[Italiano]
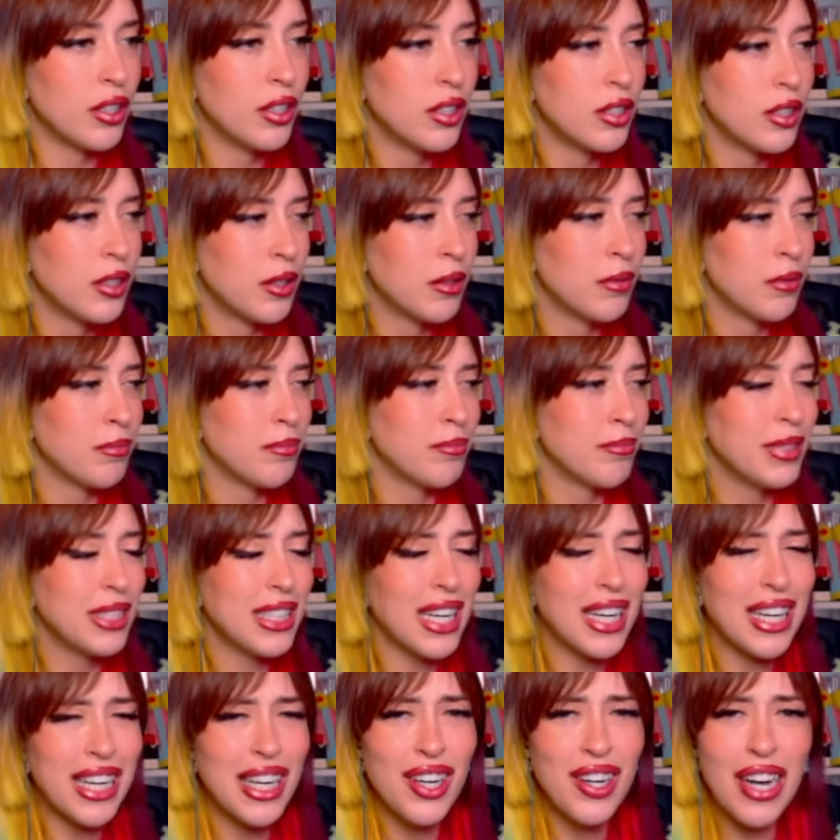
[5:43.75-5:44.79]
Mi
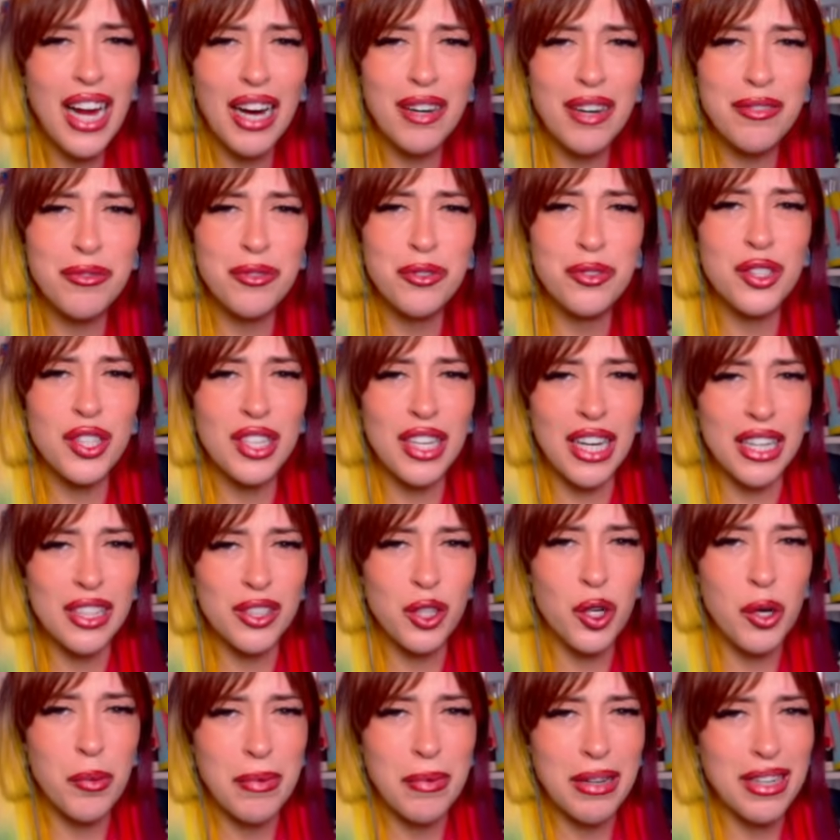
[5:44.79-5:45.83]
Sa che non ha
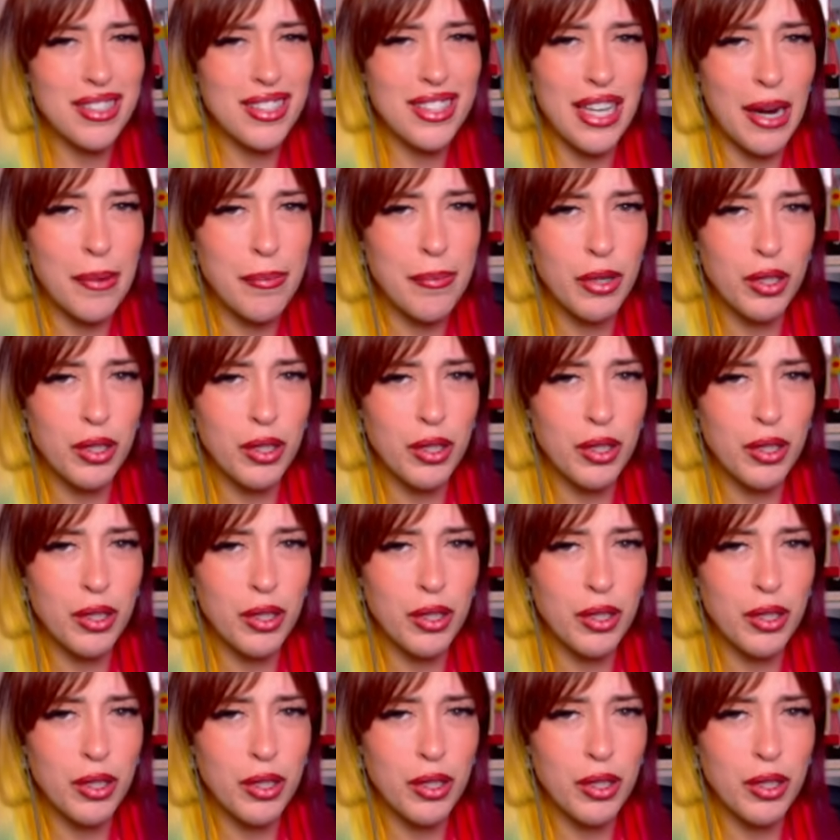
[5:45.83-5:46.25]
funzionato come sarebbe